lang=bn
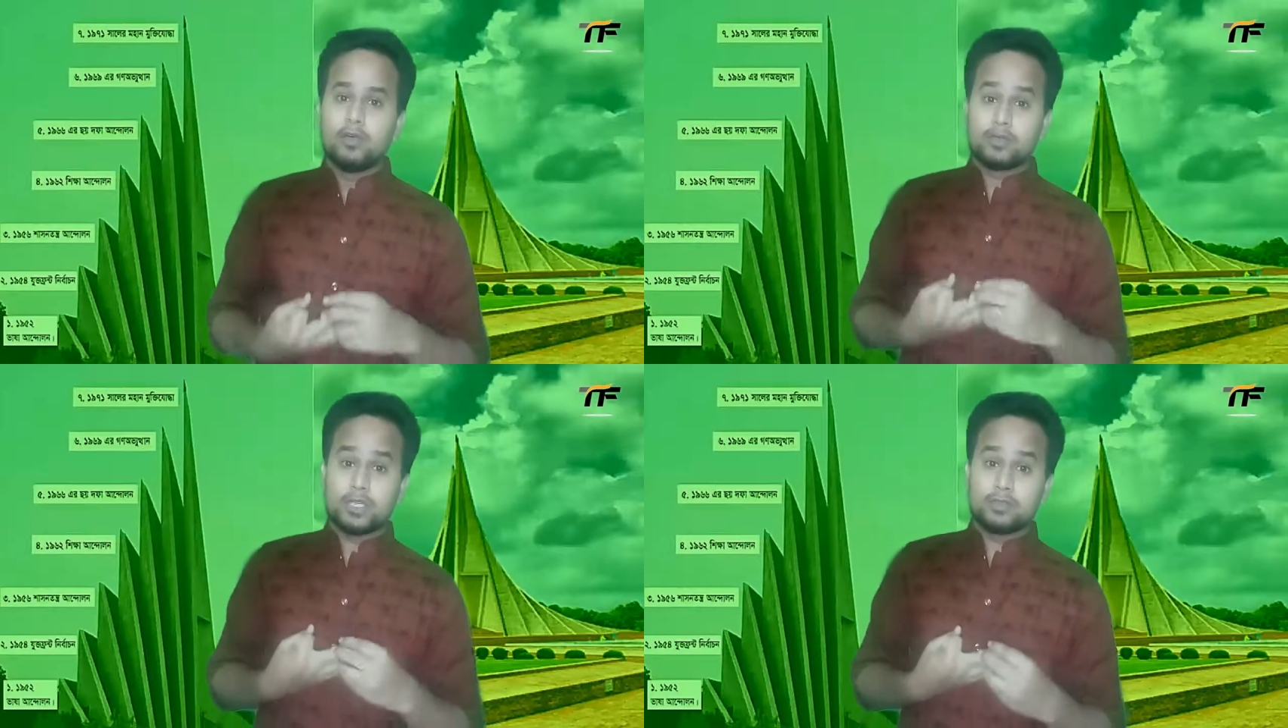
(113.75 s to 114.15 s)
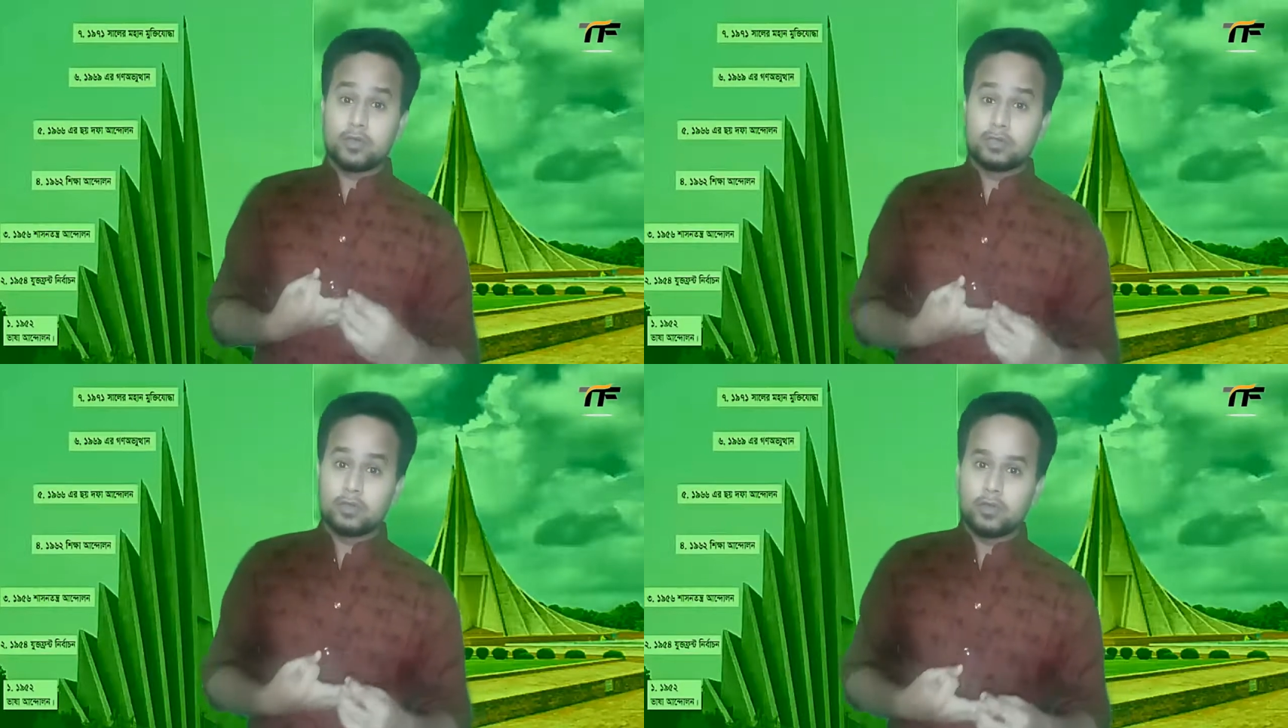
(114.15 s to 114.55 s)
হোসেন
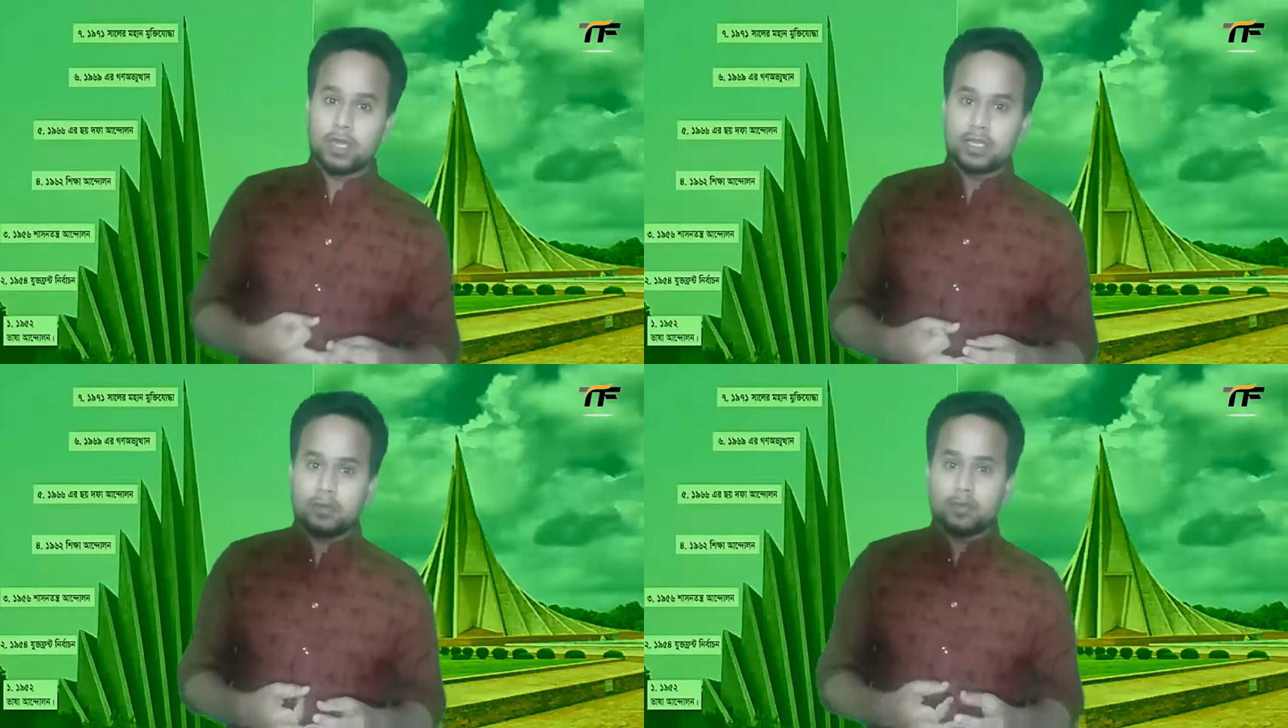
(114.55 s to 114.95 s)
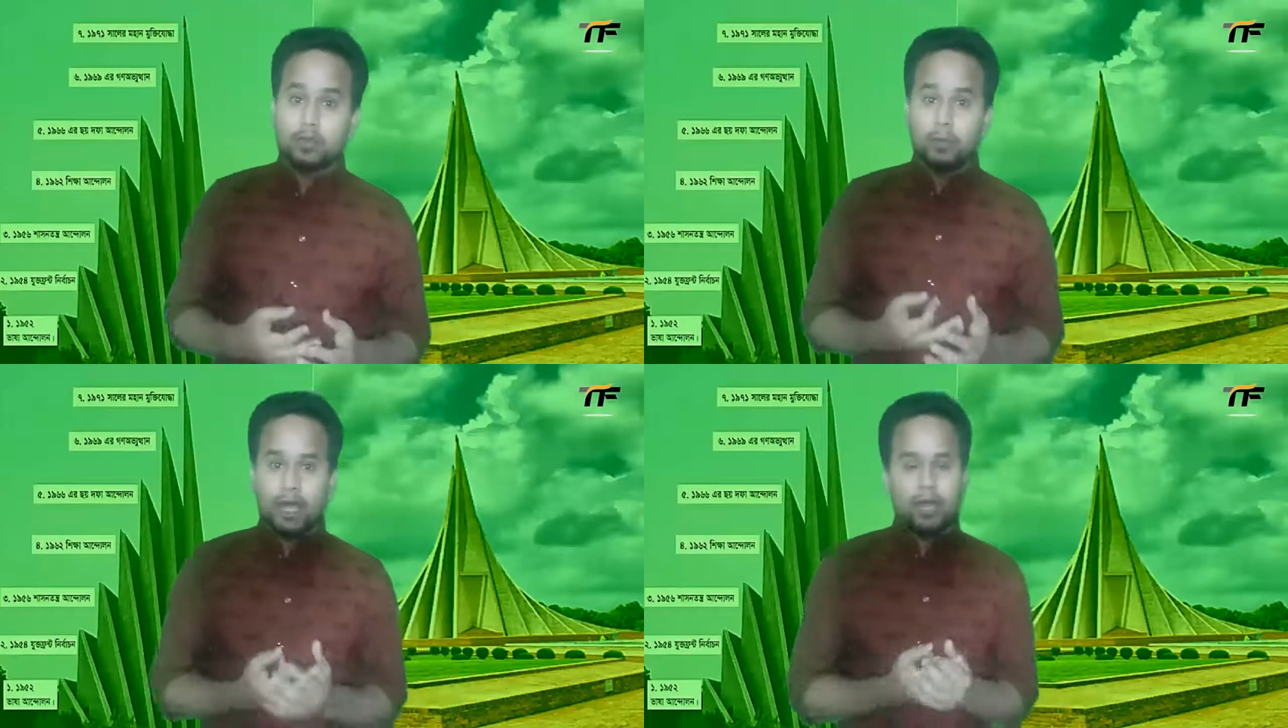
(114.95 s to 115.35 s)
সোহেন সরোয়ার্দি
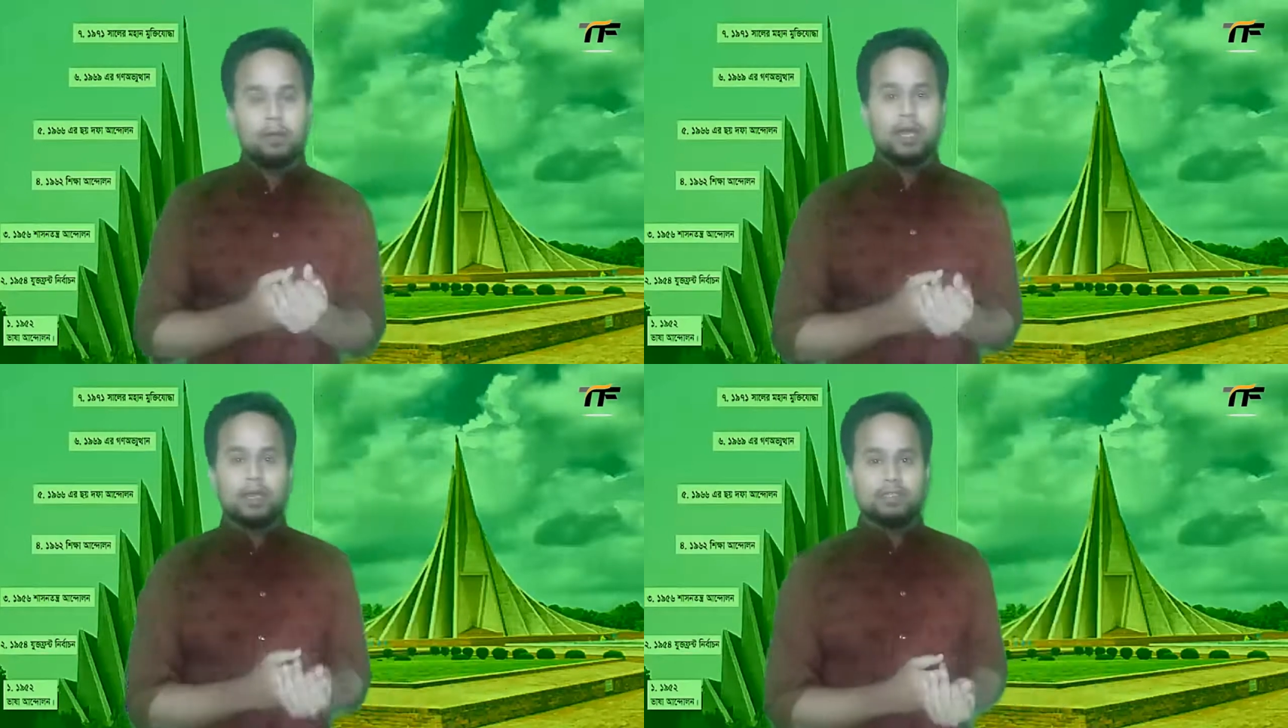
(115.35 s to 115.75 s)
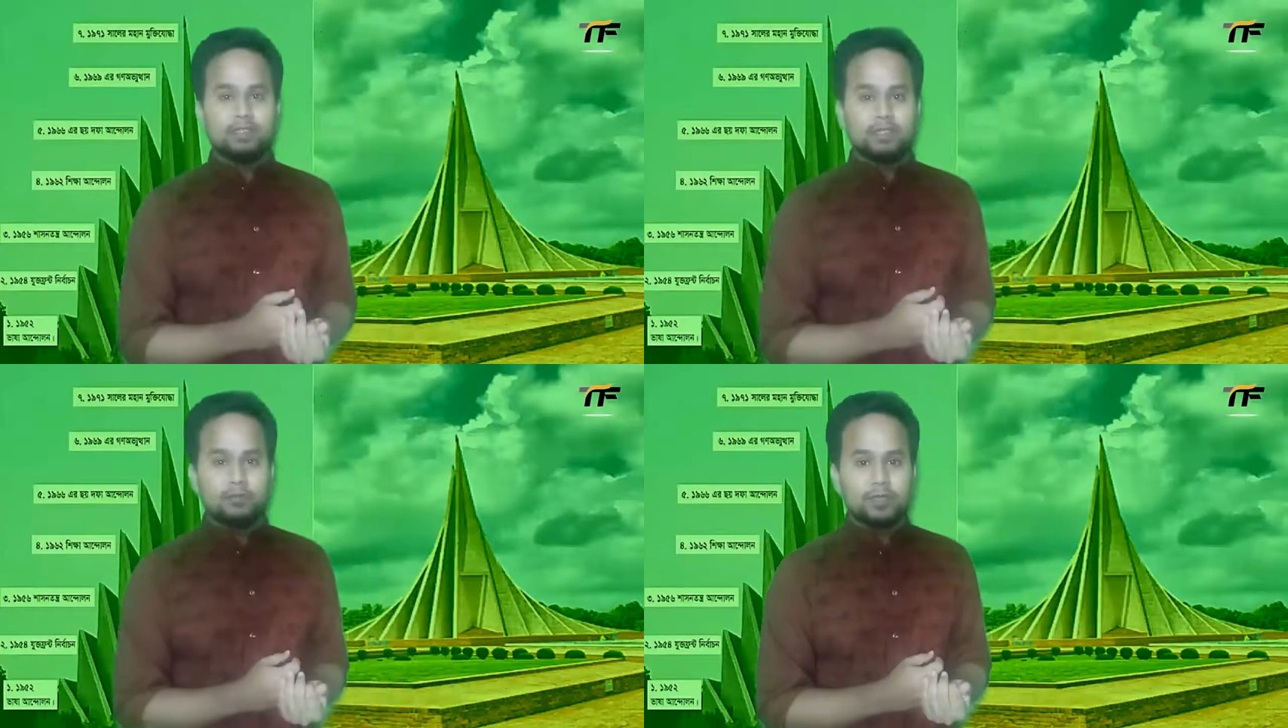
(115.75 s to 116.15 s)
মতো বাঘা বাঘা
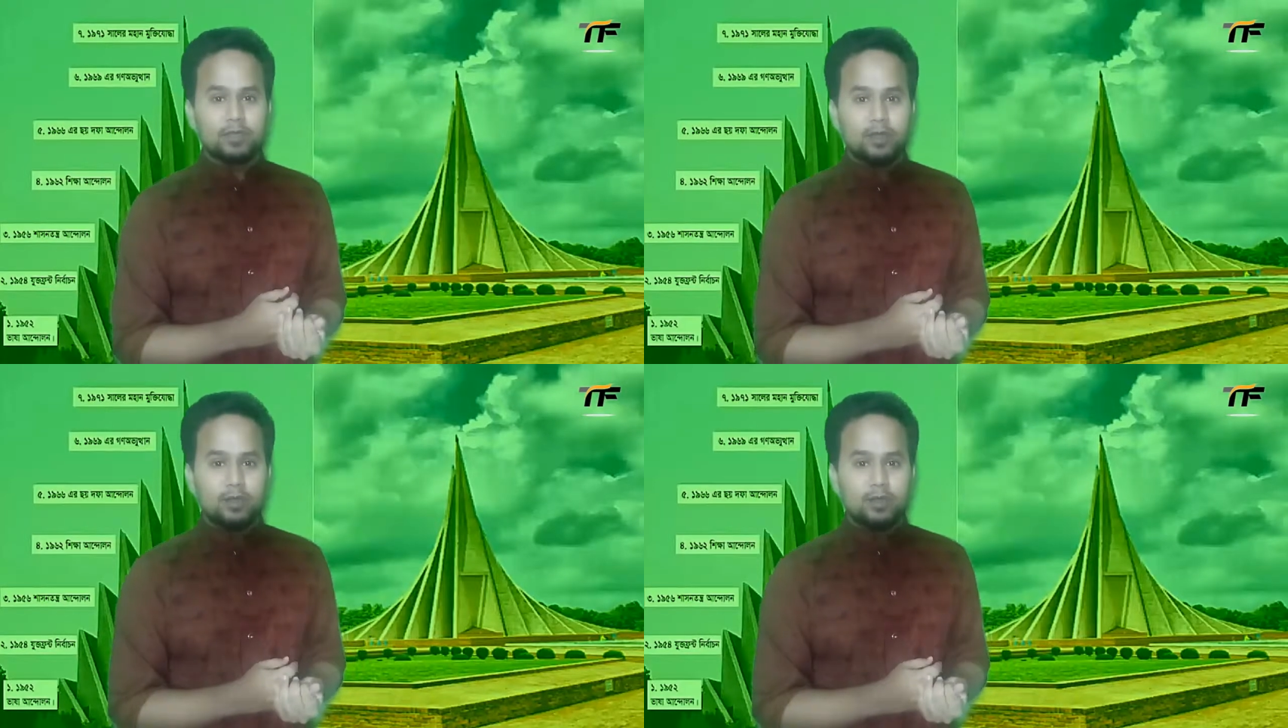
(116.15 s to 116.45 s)
রাজনীতিবিদ